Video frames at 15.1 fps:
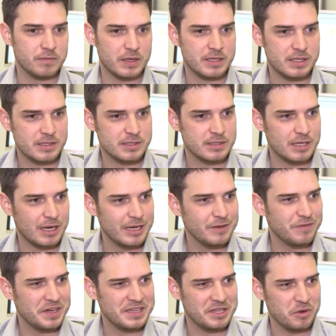vai testar e
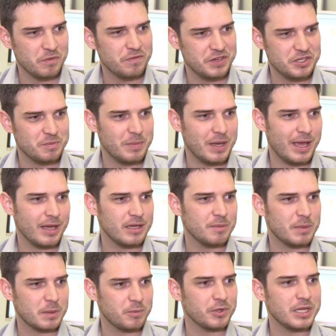vai ter um feedback
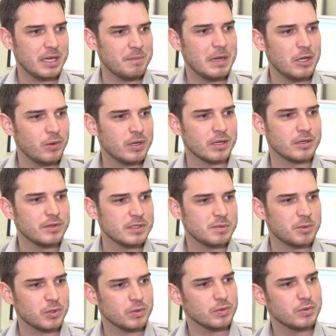para poder ir melhorando esse
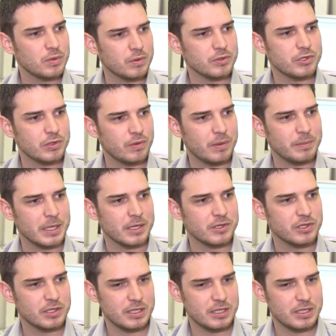produto continuamente.